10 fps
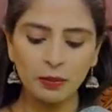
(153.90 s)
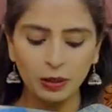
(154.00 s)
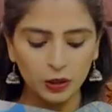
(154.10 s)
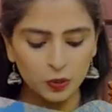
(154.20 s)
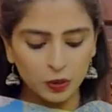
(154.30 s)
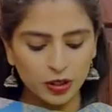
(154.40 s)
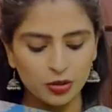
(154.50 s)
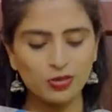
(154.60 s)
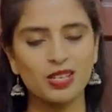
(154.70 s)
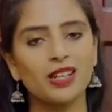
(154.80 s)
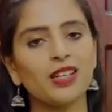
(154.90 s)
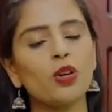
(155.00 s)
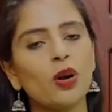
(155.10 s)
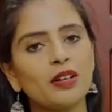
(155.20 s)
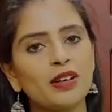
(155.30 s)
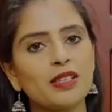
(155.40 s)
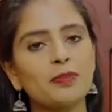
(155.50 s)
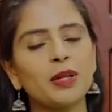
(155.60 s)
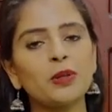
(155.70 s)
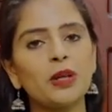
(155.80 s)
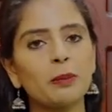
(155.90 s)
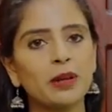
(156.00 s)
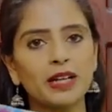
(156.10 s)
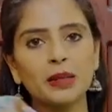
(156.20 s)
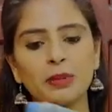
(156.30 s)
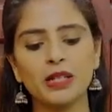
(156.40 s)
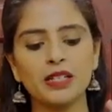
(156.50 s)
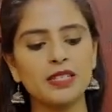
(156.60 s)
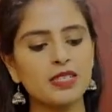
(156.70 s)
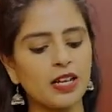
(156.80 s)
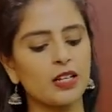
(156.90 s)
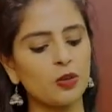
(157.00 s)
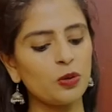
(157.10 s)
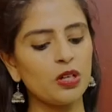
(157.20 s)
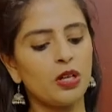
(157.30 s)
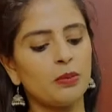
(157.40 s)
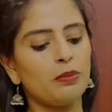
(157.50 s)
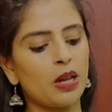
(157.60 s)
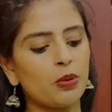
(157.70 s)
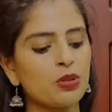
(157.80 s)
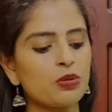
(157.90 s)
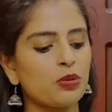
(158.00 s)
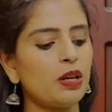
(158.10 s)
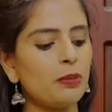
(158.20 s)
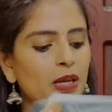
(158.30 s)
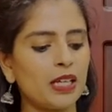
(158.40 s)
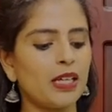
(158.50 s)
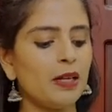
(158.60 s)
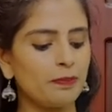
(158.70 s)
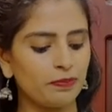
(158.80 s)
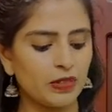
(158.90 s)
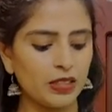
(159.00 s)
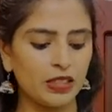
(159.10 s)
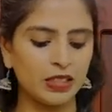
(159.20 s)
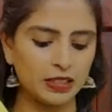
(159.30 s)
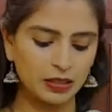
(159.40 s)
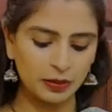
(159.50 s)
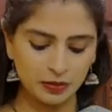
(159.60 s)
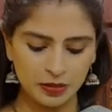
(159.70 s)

పళ్ళు కూడా చూసేయండి కాంట్రాస్ట్ పళ్ళు కంప్లీట్లీ ప్రింటెడ్ స్టైల్లో బ్లౌజ్ కూడా మనకి నీట్గా